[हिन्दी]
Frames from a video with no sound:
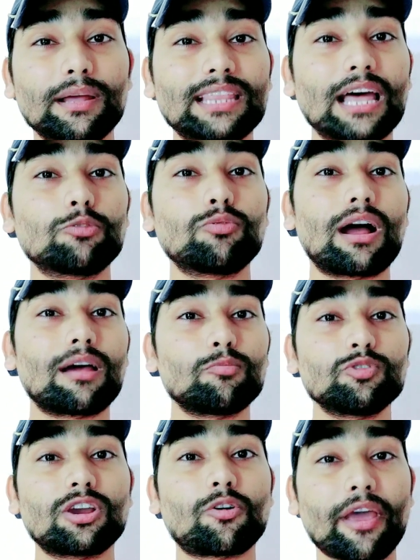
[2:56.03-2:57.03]
बता दूंगा अगर
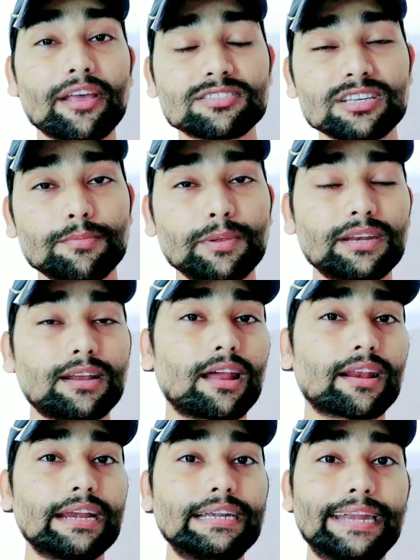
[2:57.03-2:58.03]
मुझे कैसे भी
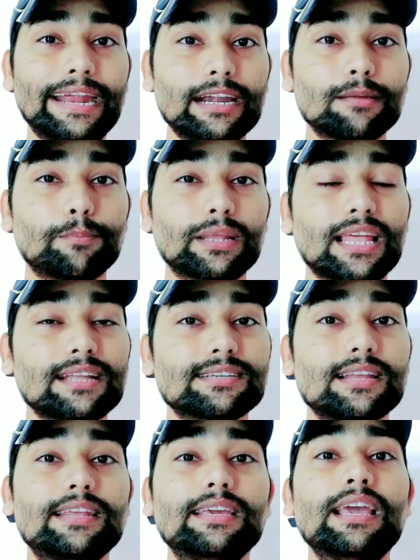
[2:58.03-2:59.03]
करके डेट पता
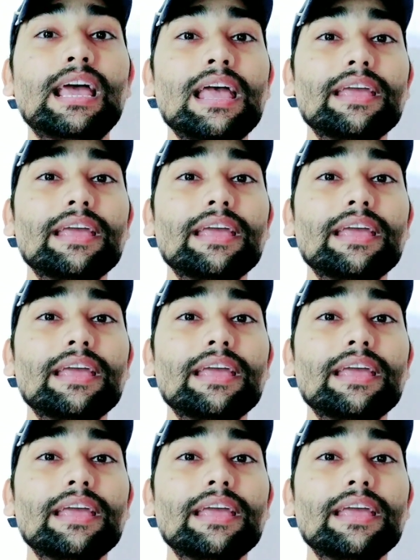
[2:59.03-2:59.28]
चली